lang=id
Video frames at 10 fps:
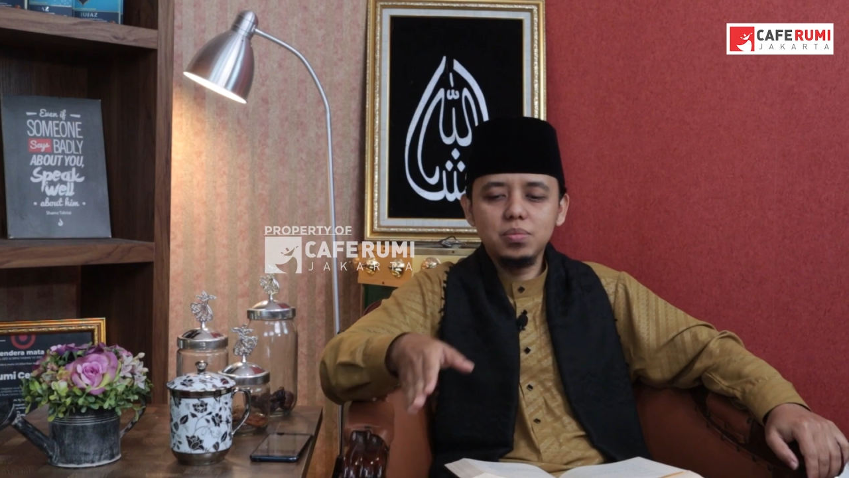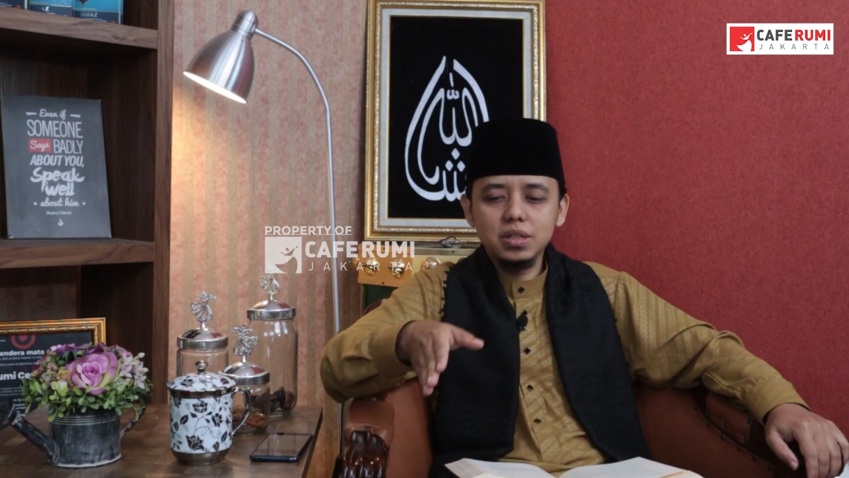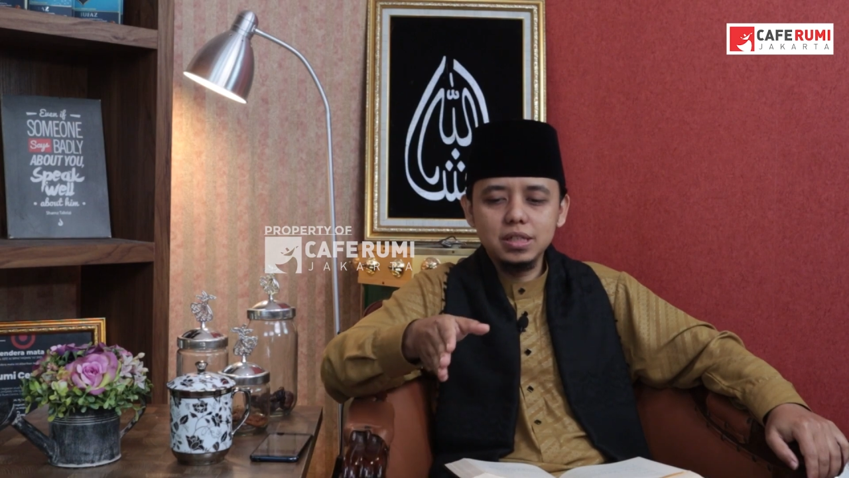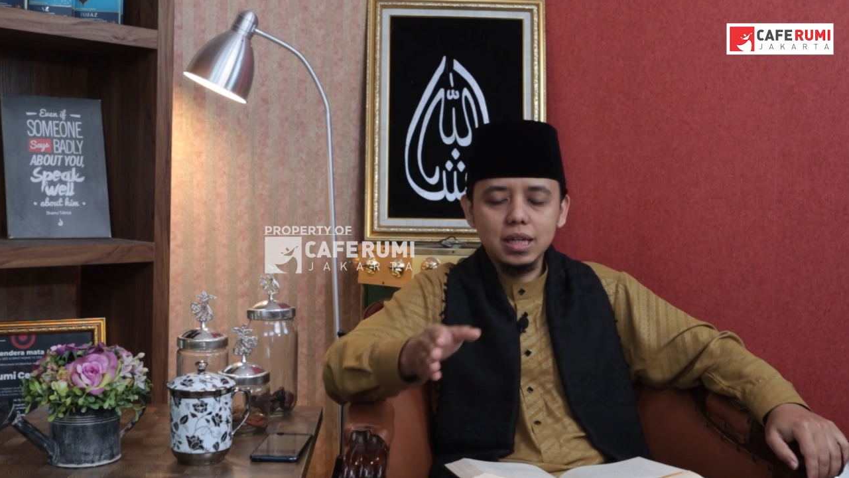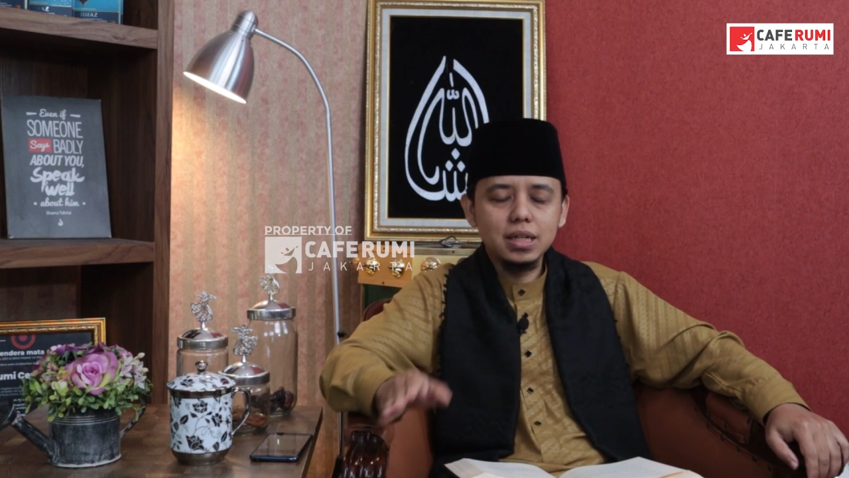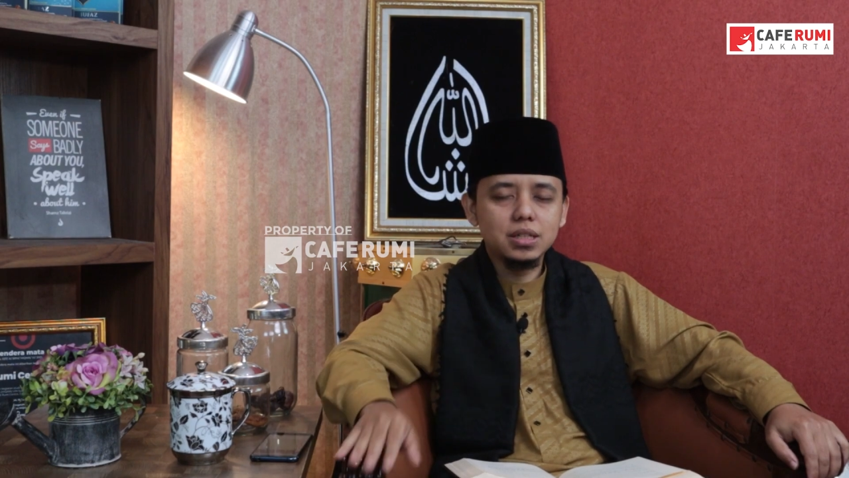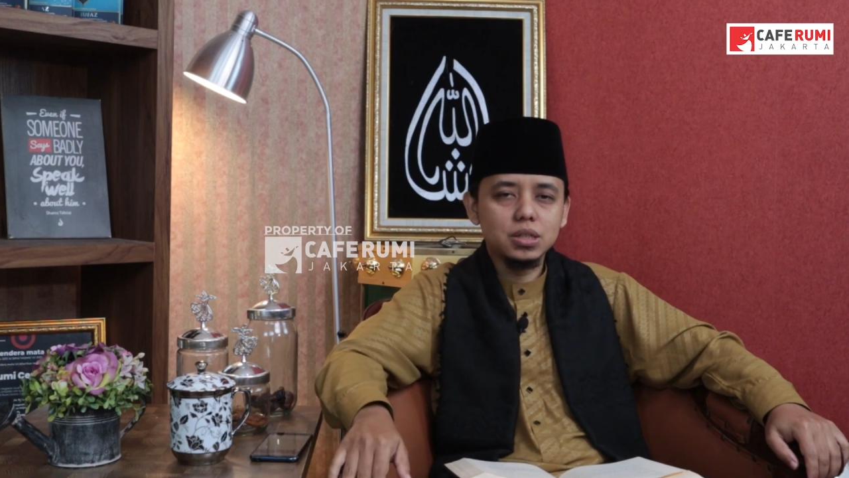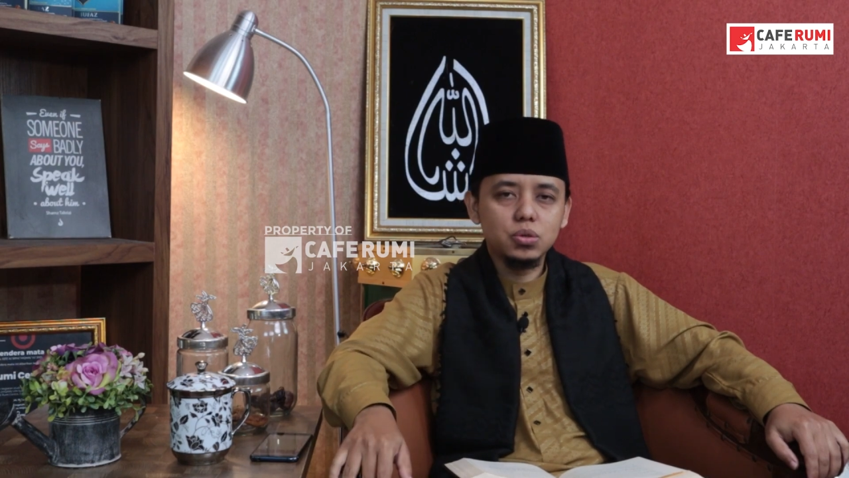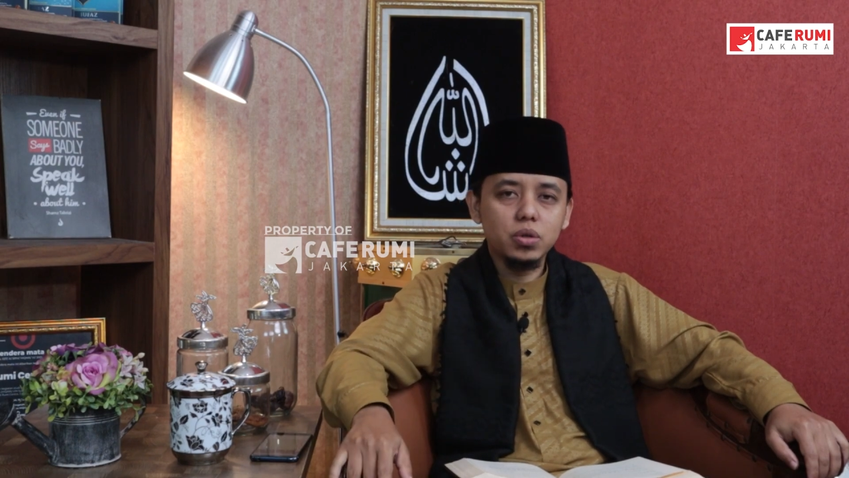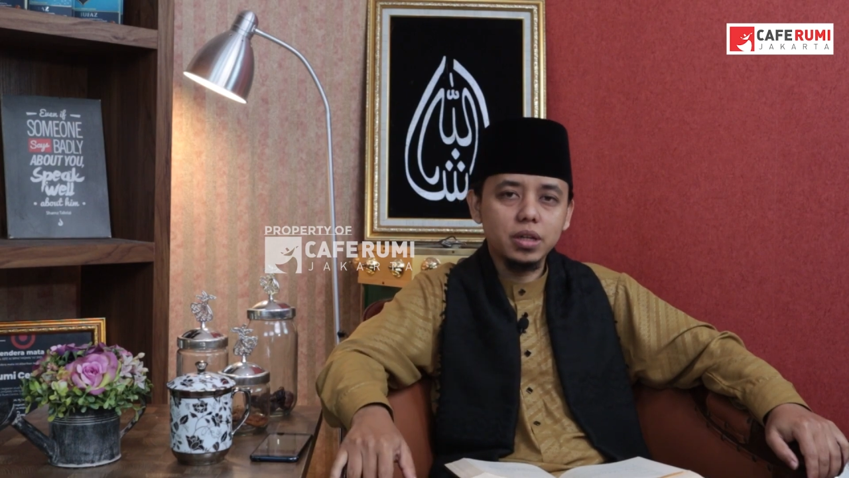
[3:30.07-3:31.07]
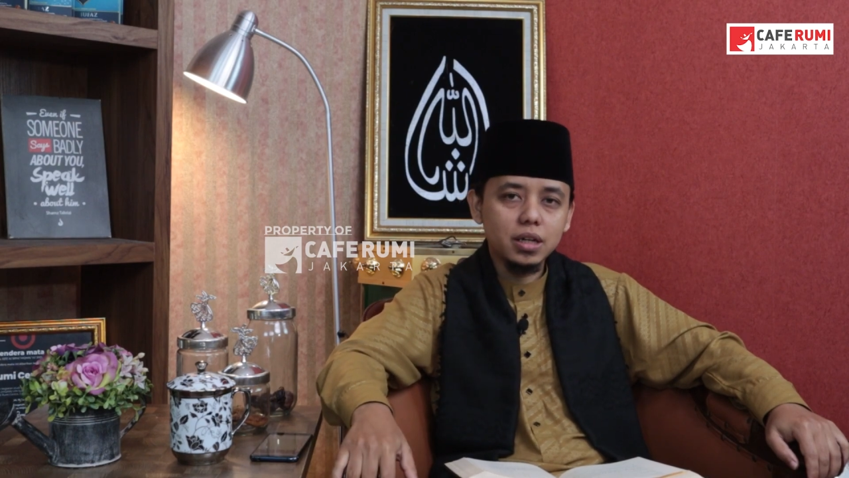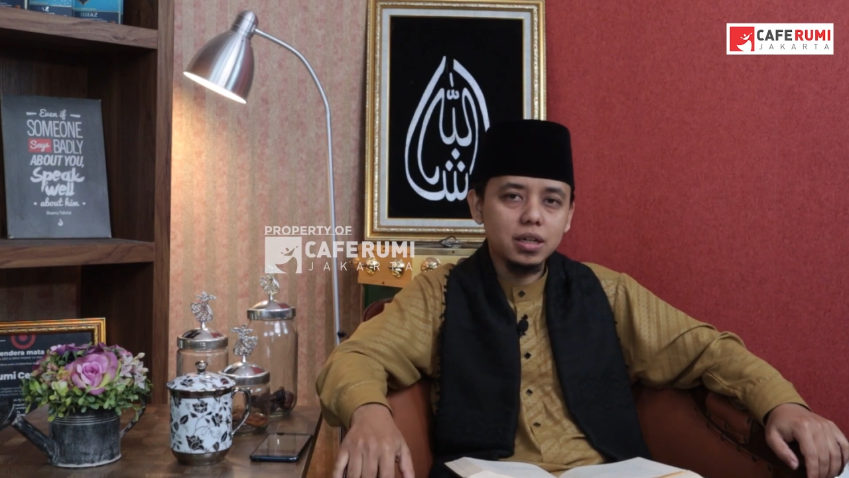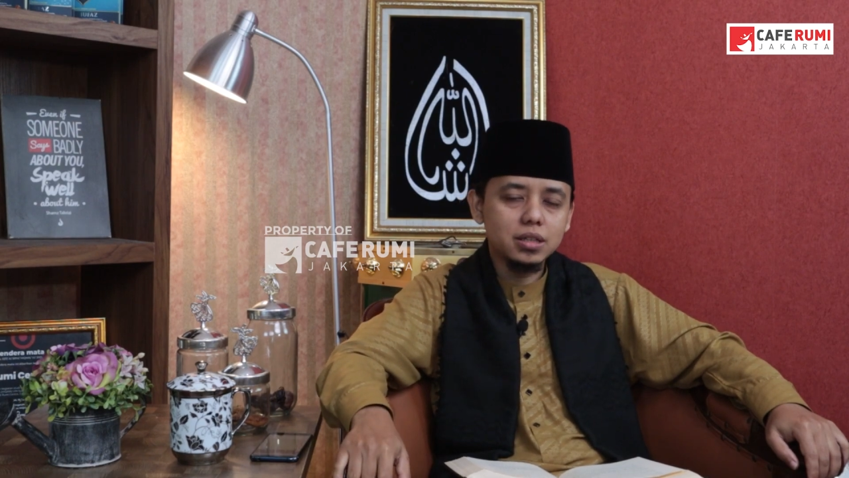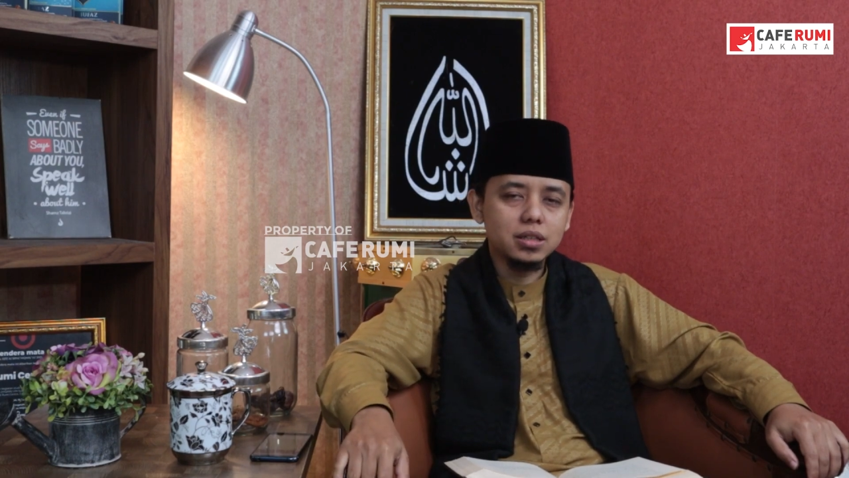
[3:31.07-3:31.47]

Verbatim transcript: berjalan sesuai rel